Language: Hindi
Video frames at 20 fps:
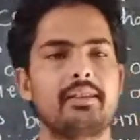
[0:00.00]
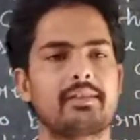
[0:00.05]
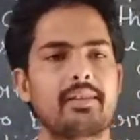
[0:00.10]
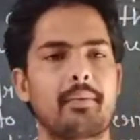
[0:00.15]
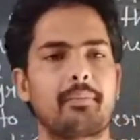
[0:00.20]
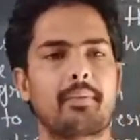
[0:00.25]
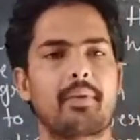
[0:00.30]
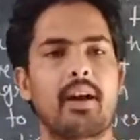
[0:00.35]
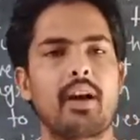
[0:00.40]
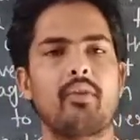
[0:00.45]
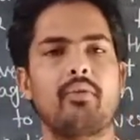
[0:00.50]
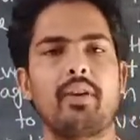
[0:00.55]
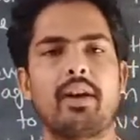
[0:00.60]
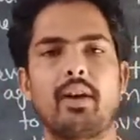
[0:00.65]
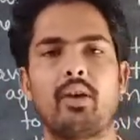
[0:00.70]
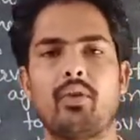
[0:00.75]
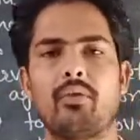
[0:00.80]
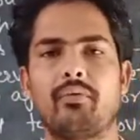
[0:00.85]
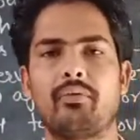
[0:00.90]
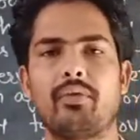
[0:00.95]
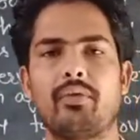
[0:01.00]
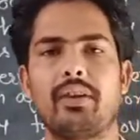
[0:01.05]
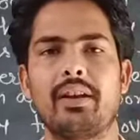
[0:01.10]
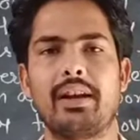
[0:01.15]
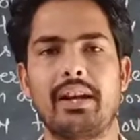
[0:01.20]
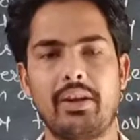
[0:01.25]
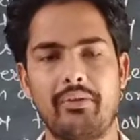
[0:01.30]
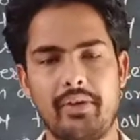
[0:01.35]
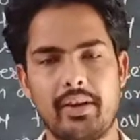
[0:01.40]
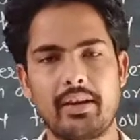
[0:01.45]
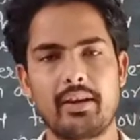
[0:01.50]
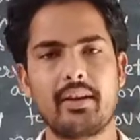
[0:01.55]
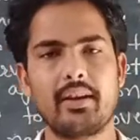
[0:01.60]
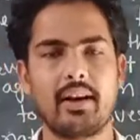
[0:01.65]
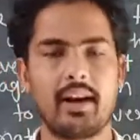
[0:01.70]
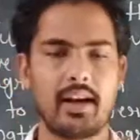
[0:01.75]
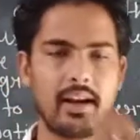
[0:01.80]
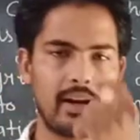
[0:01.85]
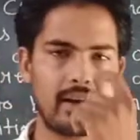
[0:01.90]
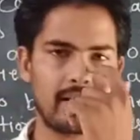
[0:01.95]
सबका वे ऑफ लिविंग
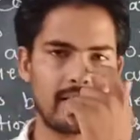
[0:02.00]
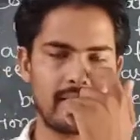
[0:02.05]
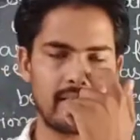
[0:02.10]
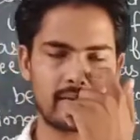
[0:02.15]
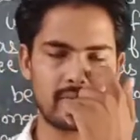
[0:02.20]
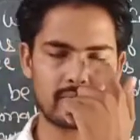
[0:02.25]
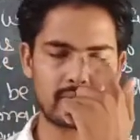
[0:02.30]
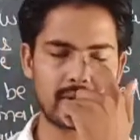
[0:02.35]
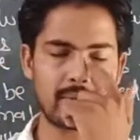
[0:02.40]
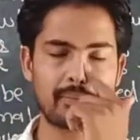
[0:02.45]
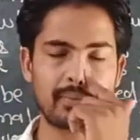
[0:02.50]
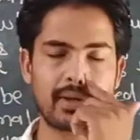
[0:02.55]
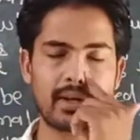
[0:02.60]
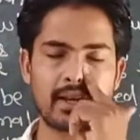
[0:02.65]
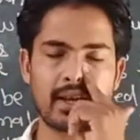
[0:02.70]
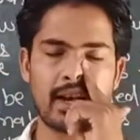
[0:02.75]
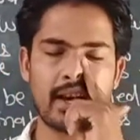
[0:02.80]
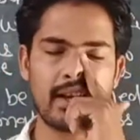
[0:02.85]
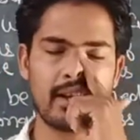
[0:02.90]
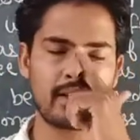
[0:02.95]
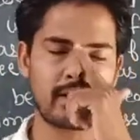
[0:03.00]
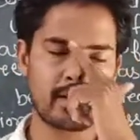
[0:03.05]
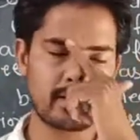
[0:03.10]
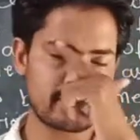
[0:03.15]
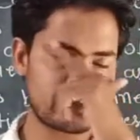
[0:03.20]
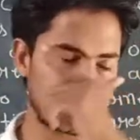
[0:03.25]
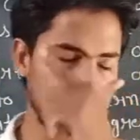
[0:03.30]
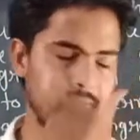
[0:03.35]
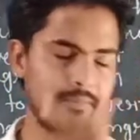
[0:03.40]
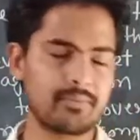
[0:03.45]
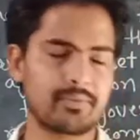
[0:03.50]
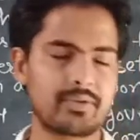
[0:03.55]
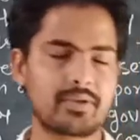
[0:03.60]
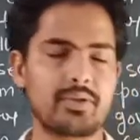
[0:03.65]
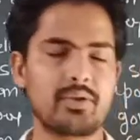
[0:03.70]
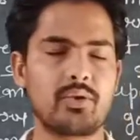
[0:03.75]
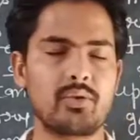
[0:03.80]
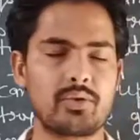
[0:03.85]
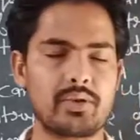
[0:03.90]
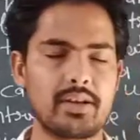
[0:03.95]
अलग है तो सबके क्या है कस्टम्स
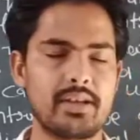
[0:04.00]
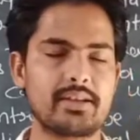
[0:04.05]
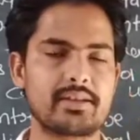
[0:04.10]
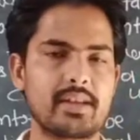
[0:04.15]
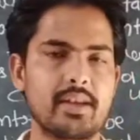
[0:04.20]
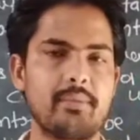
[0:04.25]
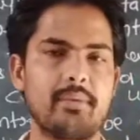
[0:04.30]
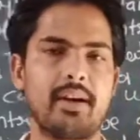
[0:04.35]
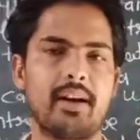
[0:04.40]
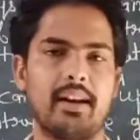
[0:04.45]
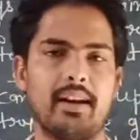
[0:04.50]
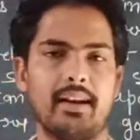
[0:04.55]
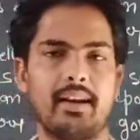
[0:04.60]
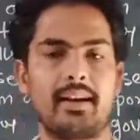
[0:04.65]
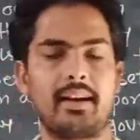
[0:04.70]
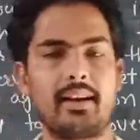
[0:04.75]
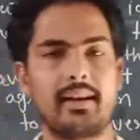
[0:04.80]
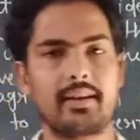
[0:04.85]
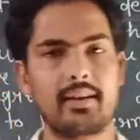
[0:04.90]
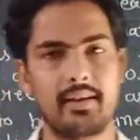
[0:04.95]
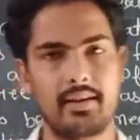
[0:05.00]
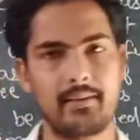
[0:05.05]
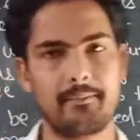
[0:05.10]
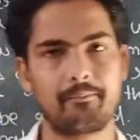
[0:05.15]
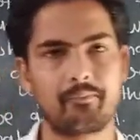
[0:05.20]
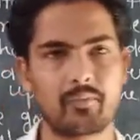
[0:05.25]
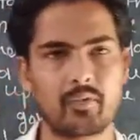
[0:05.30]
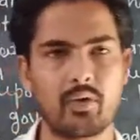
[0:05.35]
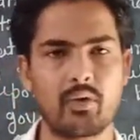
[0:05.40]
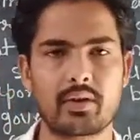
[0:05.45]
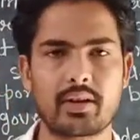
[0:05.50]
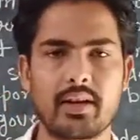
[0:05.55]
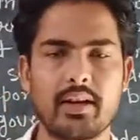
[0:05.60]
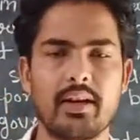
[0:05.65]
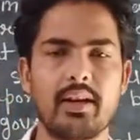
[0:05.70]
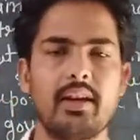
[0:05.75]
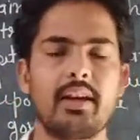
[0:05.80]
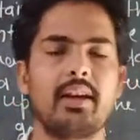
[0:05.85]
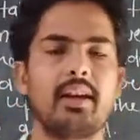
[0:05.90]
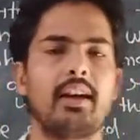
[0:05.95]
ड्यूटी सब अलग अलग हैं
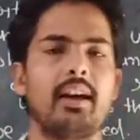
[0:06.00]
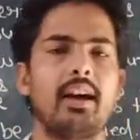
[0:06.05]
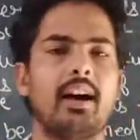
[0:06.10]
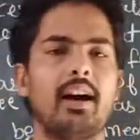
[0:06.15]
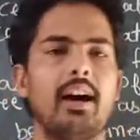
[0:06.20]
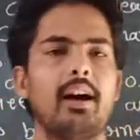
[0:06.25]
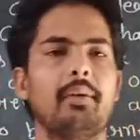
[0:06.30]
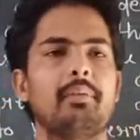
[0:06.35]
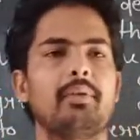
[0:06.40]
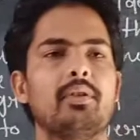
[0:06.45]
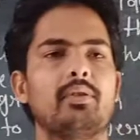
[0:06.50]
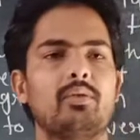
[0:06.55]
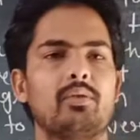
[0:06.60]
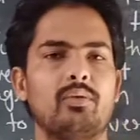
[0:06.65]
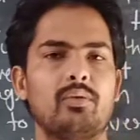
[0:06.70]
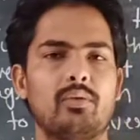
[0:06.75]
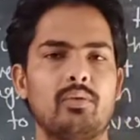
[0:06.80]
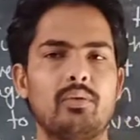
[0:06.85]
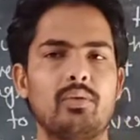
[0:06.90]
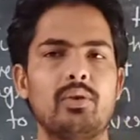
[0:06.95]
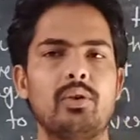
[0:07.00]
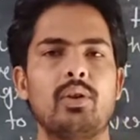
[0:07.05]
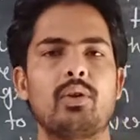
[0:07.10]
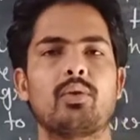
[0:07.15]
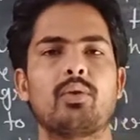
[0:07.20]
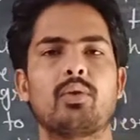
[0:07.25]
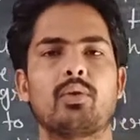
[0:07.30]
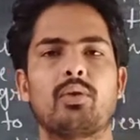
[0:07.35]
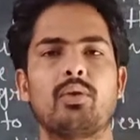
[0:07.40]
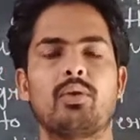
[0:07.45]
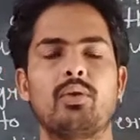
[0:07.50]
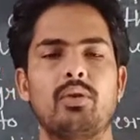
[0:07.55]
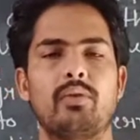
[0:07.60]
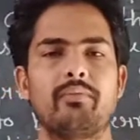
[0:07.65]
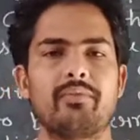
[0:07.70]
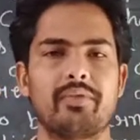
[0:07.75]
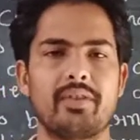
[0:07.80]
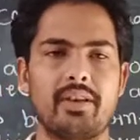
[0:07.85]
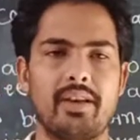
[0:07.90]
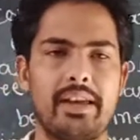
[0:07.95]
ओके अब उन लोगों को
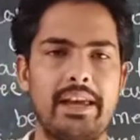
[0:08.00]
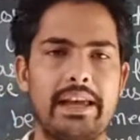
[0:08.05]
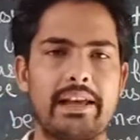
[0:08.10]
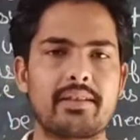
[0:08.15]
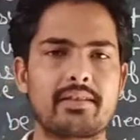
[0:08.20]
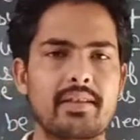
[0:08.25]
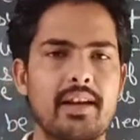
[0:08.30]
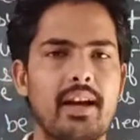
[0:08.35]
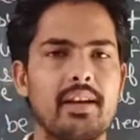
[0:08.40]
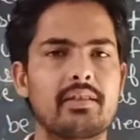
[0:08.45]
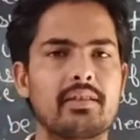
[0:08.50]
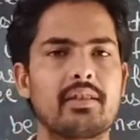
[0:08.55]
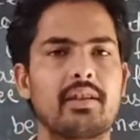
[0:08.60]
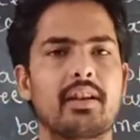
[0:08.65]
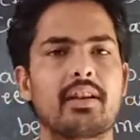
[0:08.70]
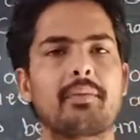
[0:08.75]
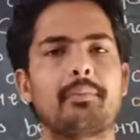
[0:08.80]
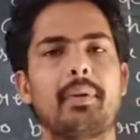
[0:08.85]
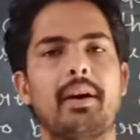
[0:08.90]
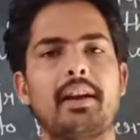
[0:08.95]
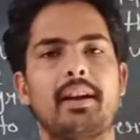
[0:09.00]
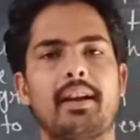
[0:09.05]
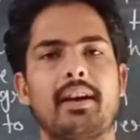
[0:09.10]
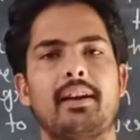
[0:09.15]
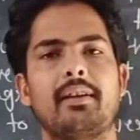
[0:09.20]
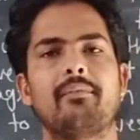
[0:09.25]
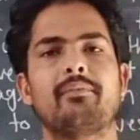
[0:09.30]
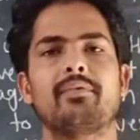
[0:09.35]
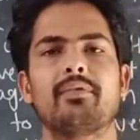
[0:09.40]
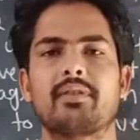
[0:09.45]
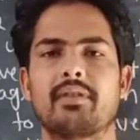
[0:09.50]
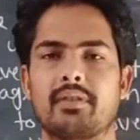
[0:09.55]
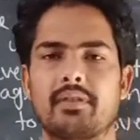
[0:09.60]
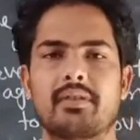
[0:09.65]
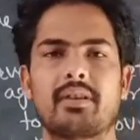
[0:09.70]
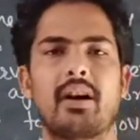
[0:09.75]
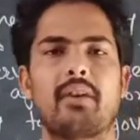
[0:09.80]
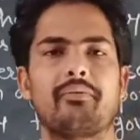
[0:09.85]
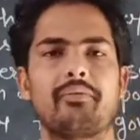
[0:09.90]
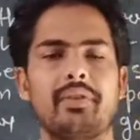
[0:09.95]
एक साथ रख पाना
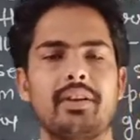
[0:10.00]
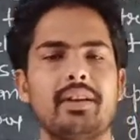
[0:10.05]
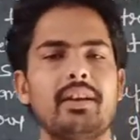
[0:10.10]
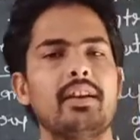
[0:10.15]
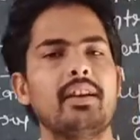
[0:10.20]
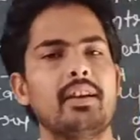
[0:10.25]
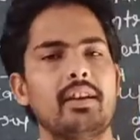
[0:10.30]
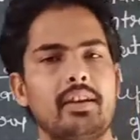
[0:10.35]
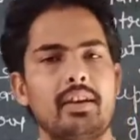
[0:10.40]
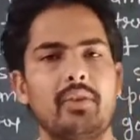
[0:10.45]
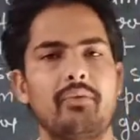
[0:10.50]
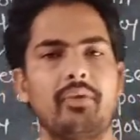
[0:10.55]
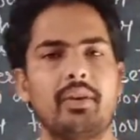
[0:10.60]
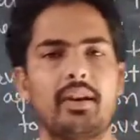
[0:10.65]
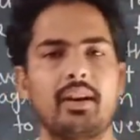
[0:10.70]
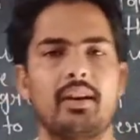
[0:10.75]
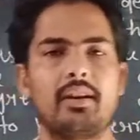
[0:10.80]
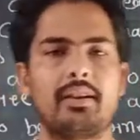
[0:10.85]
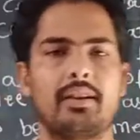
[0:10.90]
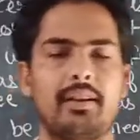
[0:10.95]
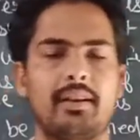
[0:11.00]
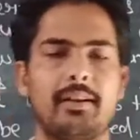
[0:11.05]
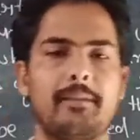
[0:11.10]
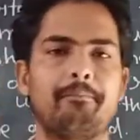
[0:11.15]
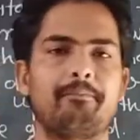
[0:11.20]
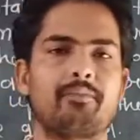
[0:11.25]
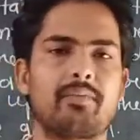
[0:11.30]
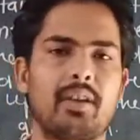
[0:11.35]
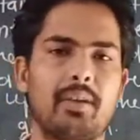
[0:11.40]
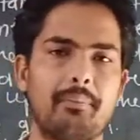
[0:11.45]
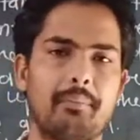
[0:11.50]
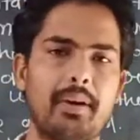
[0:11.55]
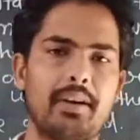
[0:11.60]
काफ़ी डिफ़िकल्ट है